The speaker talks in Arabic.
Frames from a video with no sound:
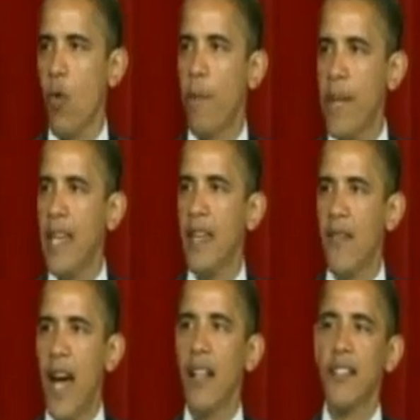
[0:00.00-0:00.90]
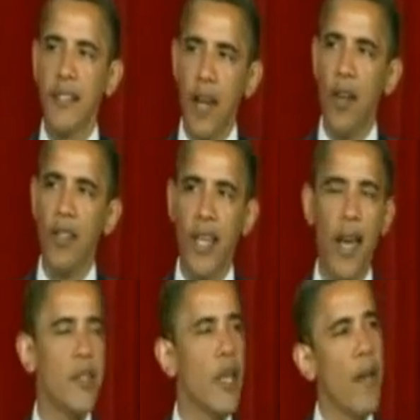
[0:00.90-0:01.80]
لاح المركوب لاح
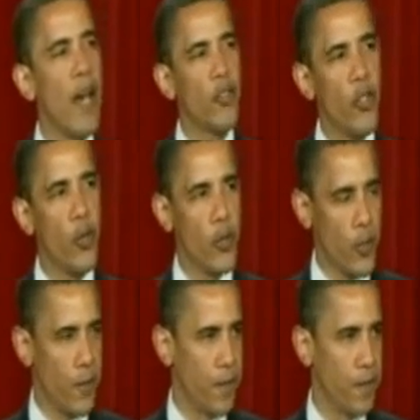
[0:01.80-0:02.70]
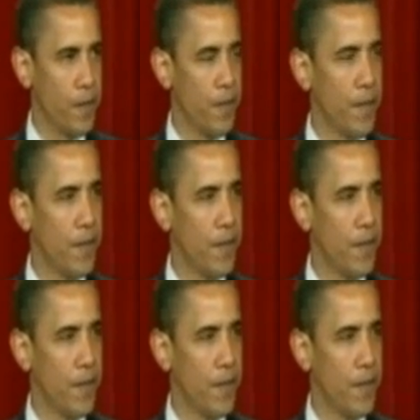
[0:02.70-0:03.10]
الحركة لا حمية